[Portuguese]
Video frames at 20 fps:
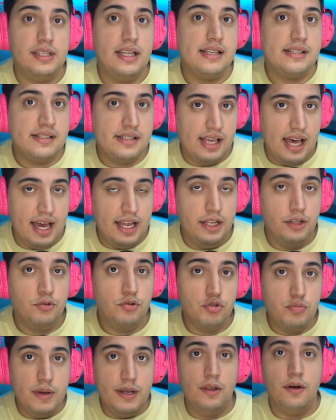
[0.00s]
design
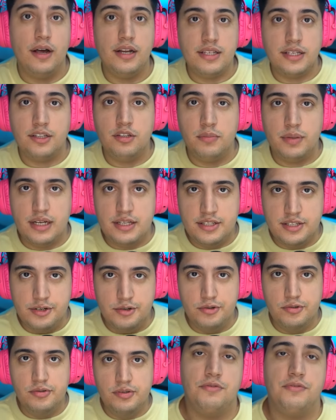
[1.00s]
dos melhores aqui no
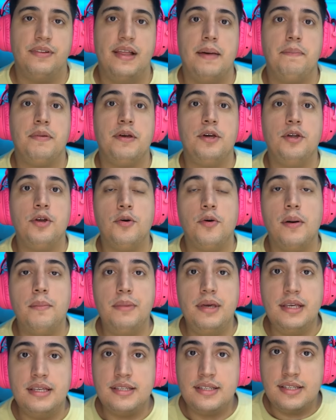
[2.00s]
Brasil, o Flap criou a
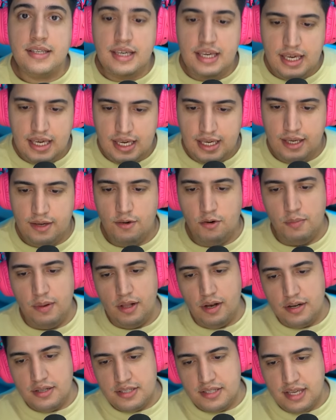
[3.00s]
minha skin, ou
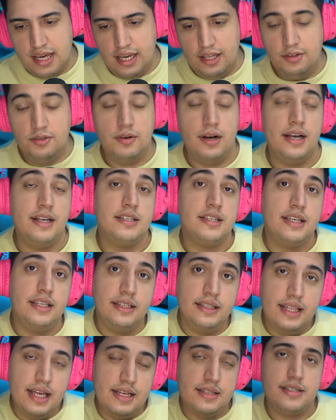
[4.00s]
melhor dizendo, a skin
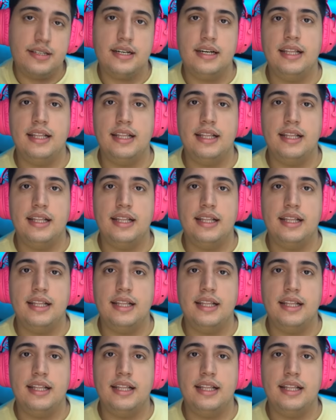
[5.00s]
desse